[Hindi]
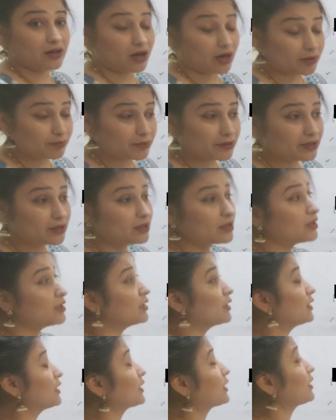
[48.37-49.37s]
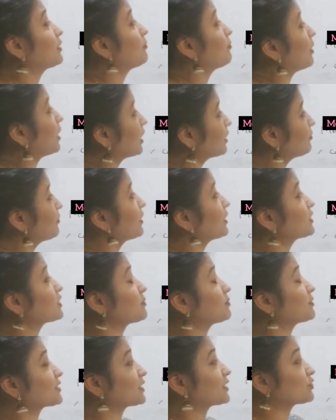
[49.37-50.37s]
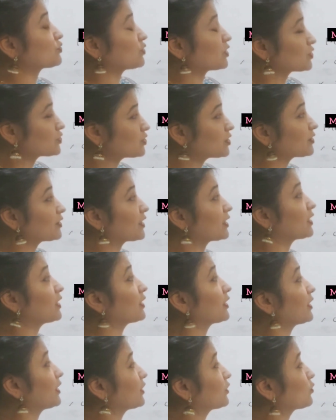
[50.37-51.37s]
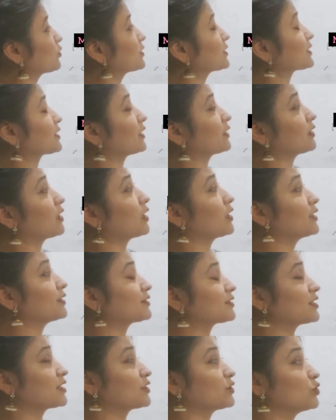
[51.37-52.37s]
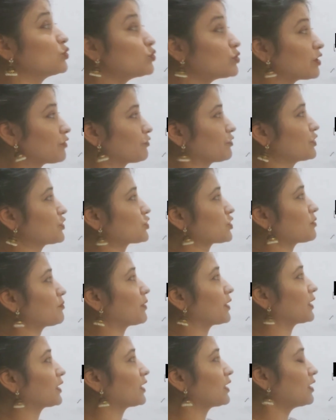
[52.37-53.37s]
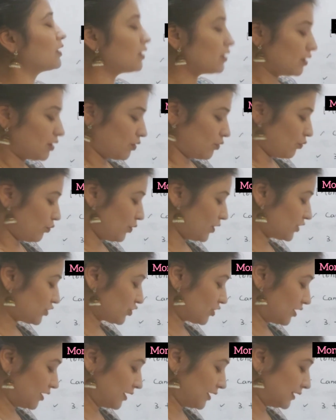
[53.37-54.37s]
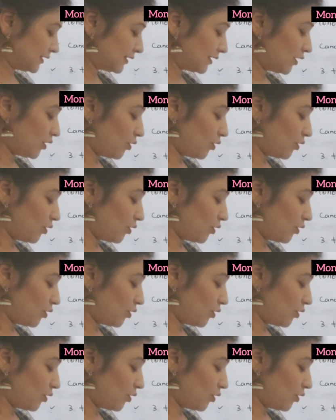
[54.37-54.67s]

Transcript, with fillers: कार्बन लेकिन बाद में जब इसका स्ट्रक्चर देखा गया तो इसका ना इसकी एक न्यू डेफिनेशन बन गई विच इज़